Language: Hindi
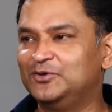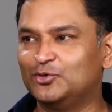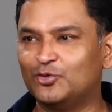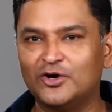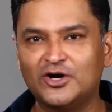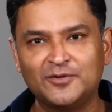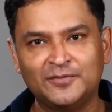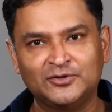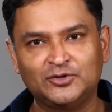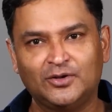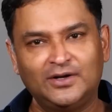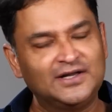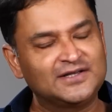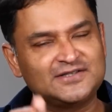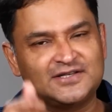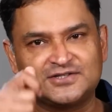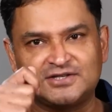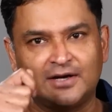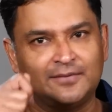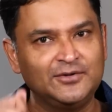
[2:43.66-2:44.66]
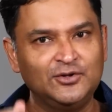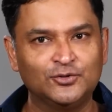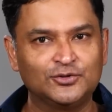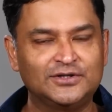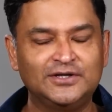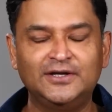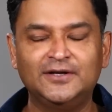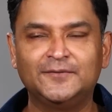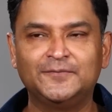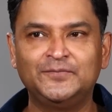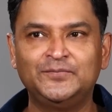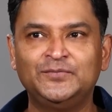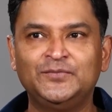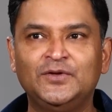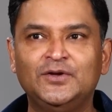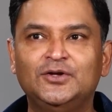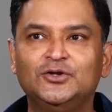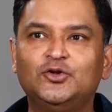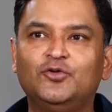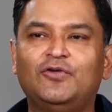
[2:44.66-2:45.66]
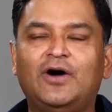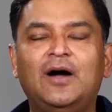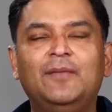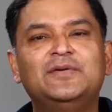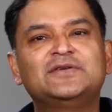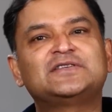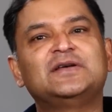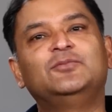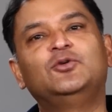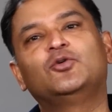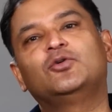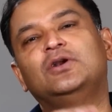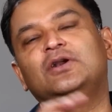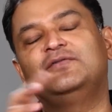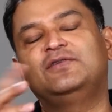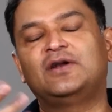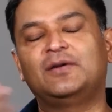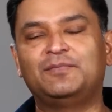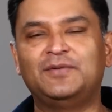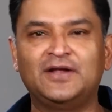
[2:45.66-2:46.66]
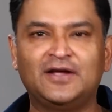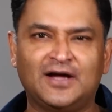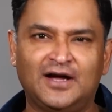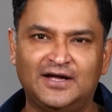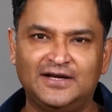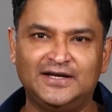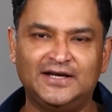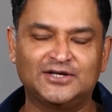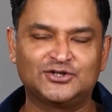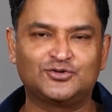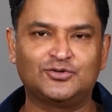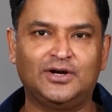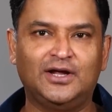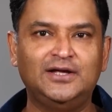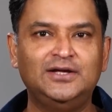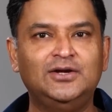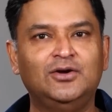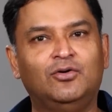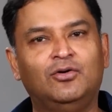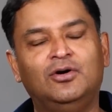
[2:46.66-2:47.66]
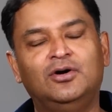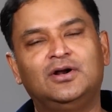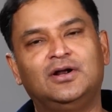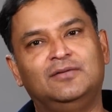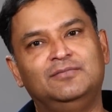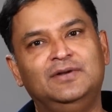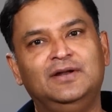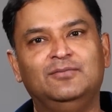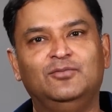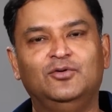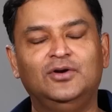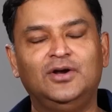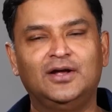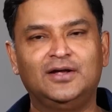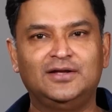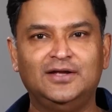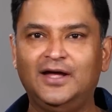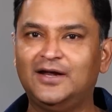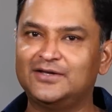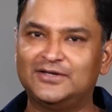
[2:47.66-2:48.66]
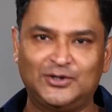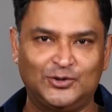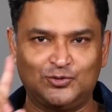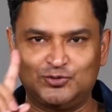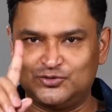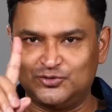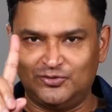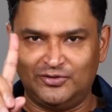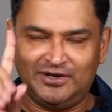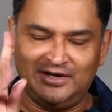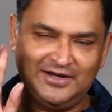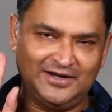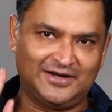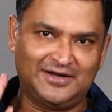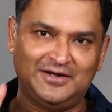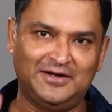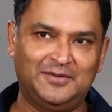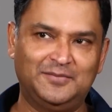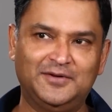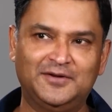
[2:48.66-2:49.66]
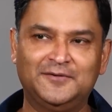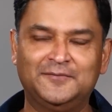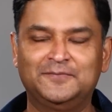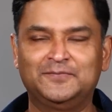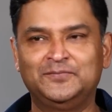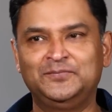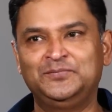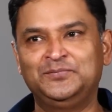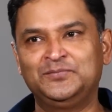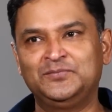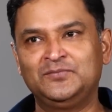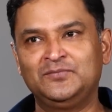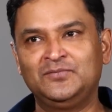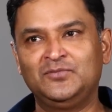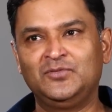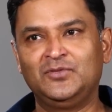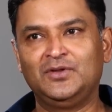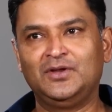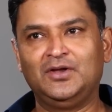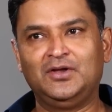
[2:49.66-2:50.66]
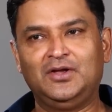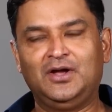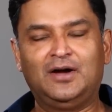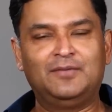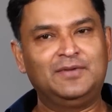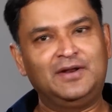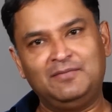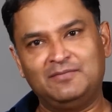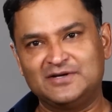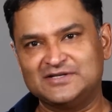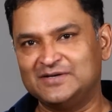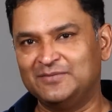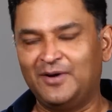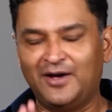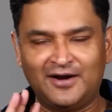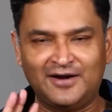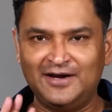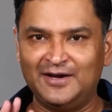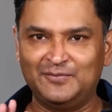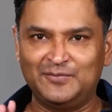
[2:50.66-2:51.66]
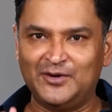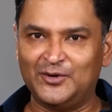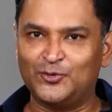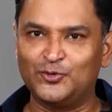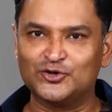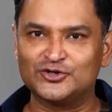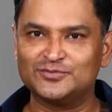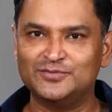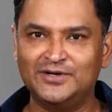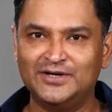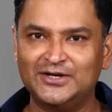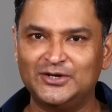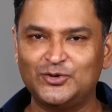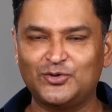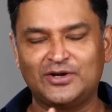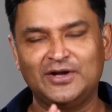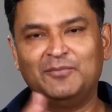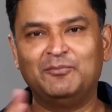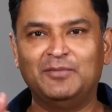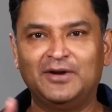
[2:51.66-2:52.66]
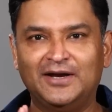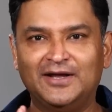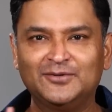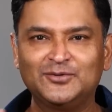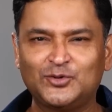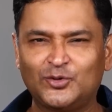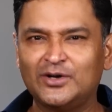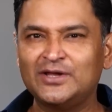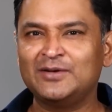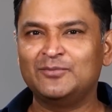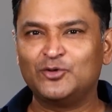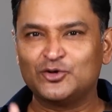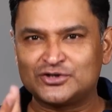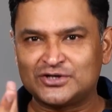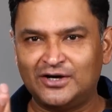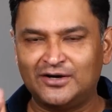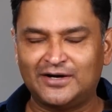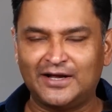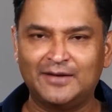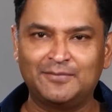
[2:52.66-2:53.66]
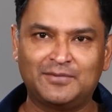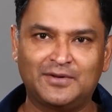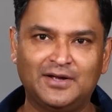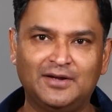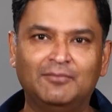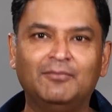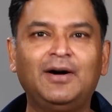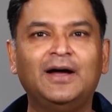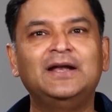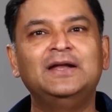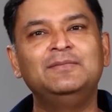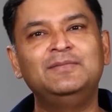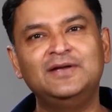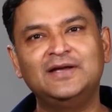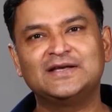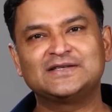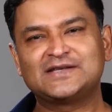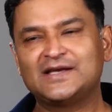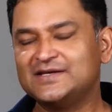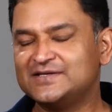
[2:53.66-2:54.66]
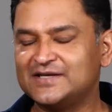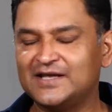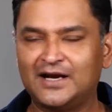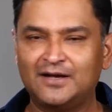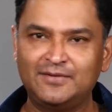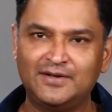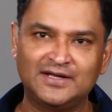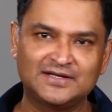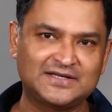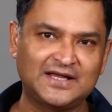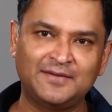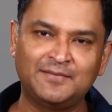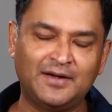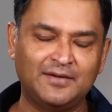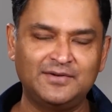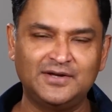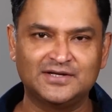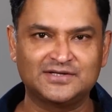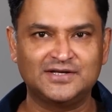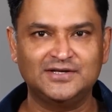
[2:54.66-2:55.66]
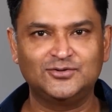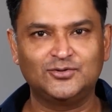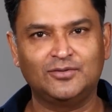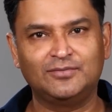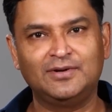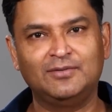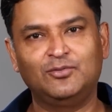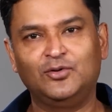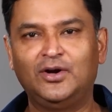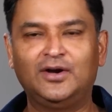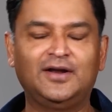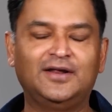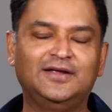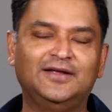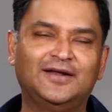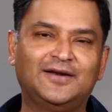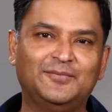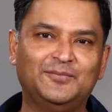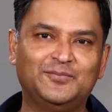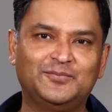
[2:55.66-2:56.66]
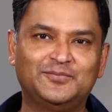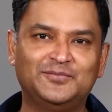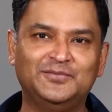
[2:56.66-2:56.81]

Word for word: यूनिट में तो अलग से चाबी होती है तो वहां पे सब लोगों ने फिर अपनी कहानियां सुनाई और हमने बोला कि यार देखो सुनो एक काम है हमने मज़े मारने अपने कोर्स में क्योंकि हम मिले थोड़े इमोशनल टाइप के बाली भी ऐसा ही सेना भी ऐसा ही मैं भी ऐसा ही तो हमने बोला नहीं यार